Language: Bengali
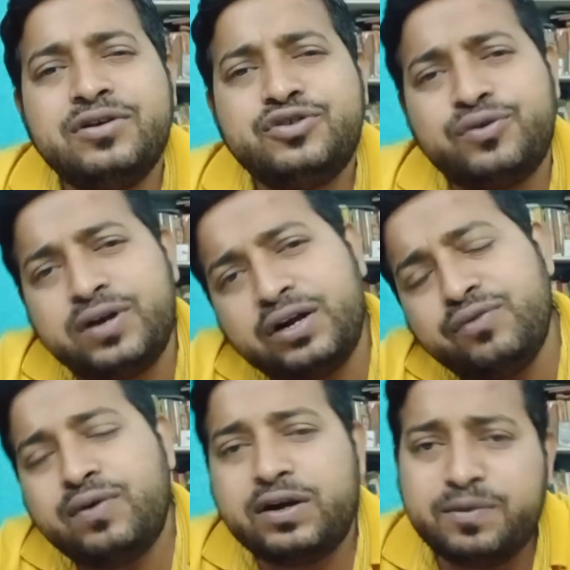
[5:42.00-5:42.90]
ছোটোখাটো
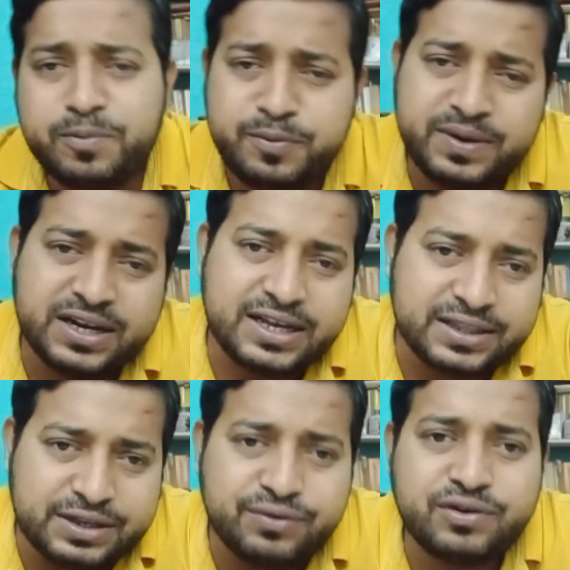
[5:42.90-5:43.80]
ওয়াটারপ্রুফিংয়ের
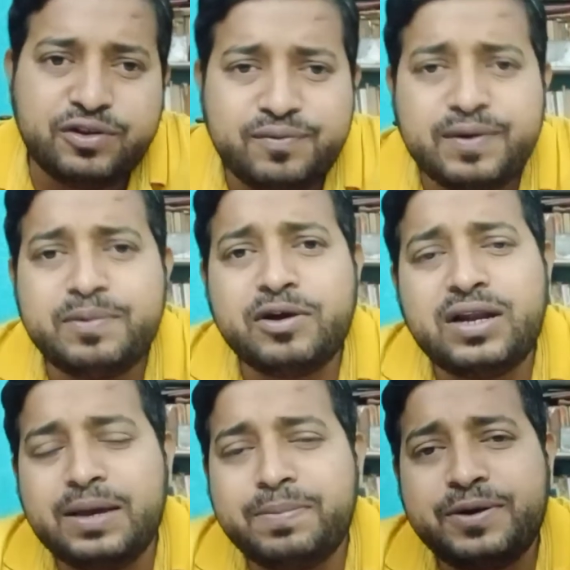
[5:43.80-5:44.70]
ক্ষেত্রেও কিন্তু ফেভিকল
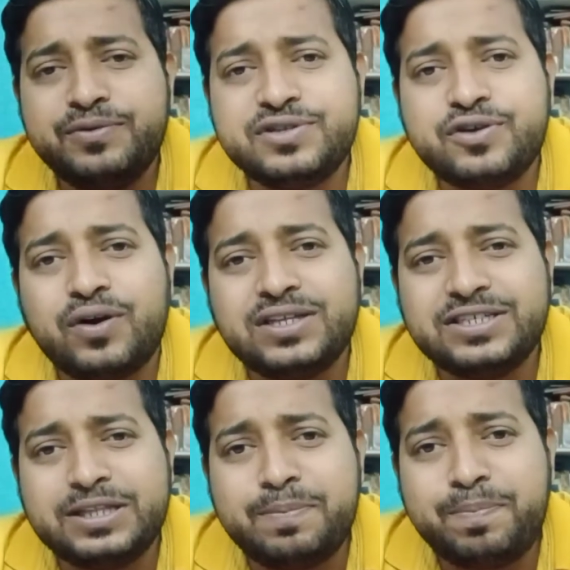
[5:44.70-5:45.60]
হাইপার ইউজ করা
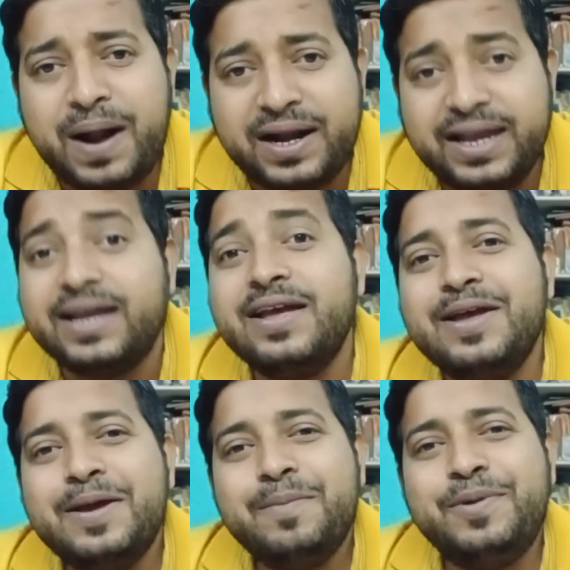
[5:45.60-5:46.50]
যেতে পারে
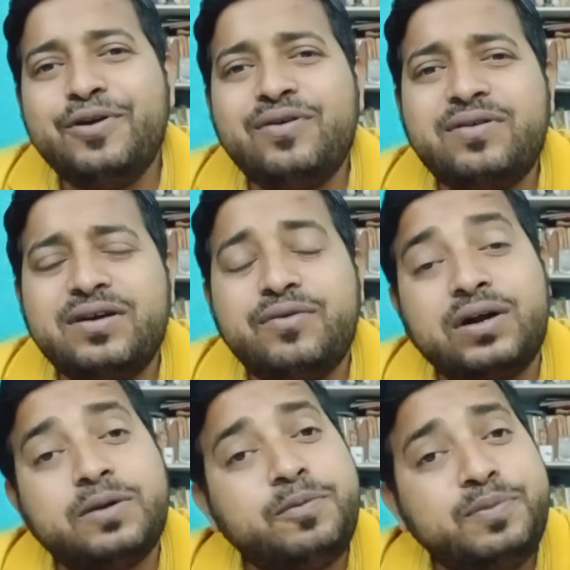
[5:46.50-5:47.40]
পিওর
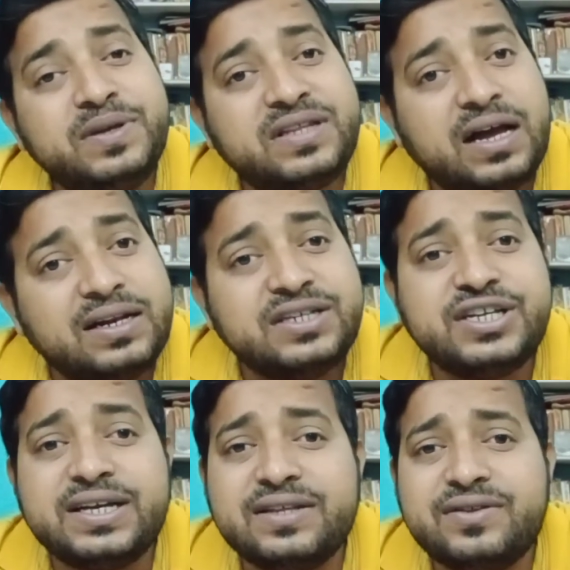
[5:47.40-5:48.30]
ওয়াটারপ্রুফিং থাকলে
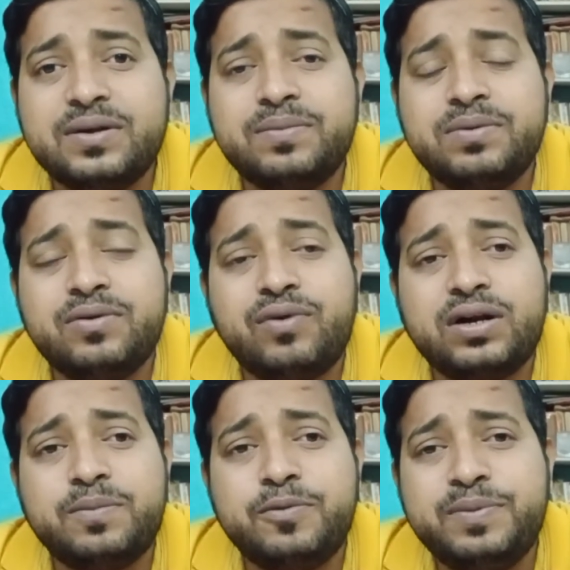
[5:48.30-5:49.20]
সেক্ষেত্রে
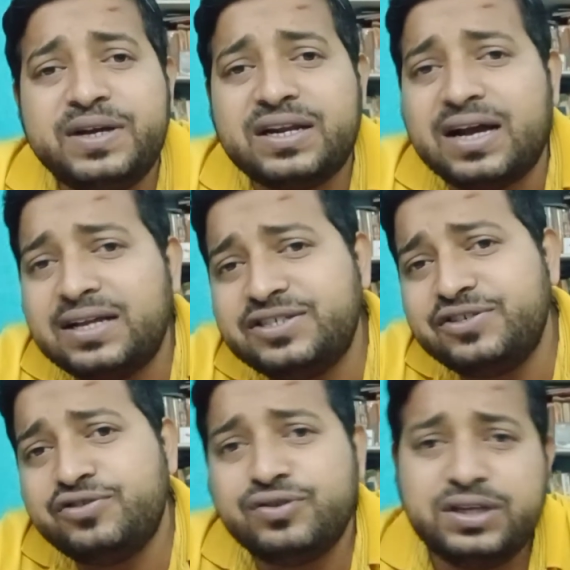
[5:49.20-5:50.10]
ওয়াটারপ্রুফিংয়ের কাজ
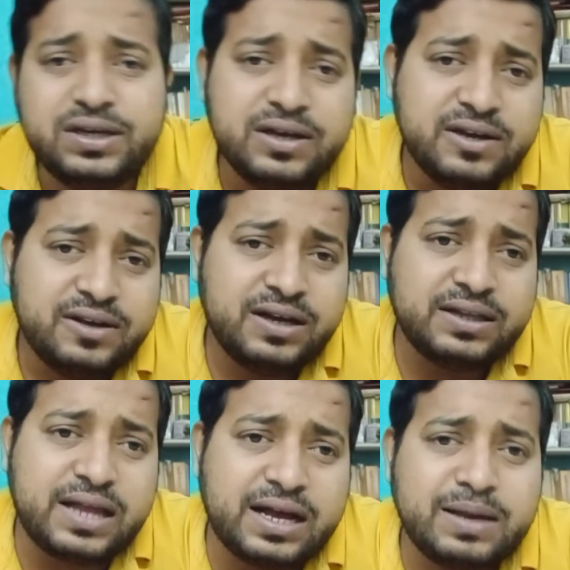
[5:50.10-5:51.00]
যদি
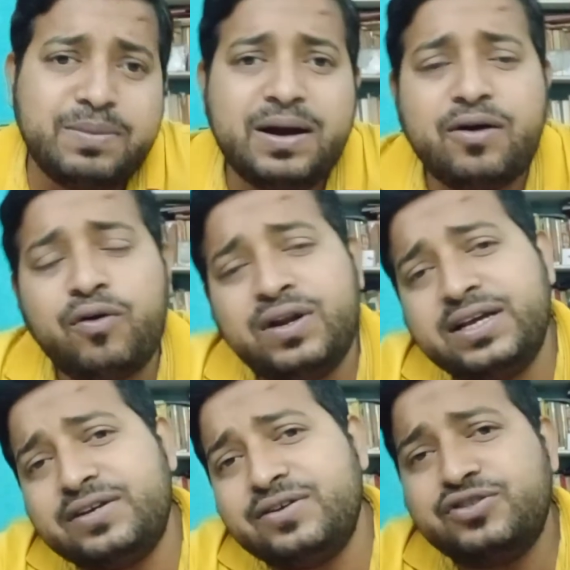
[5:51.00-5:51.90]
থাকে বা
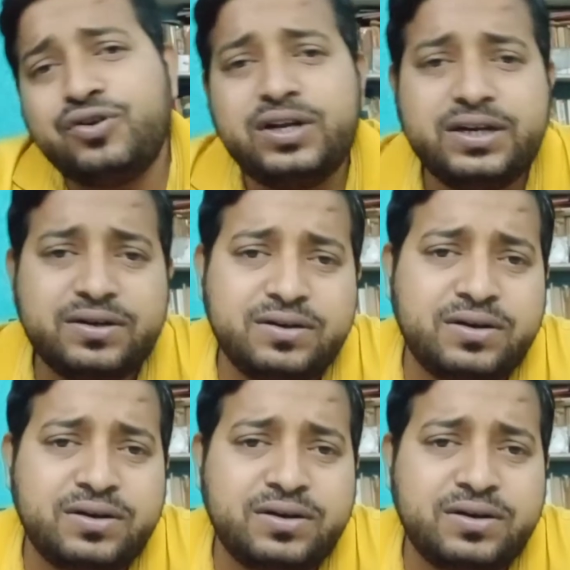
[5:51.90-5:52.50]
অনেক জলের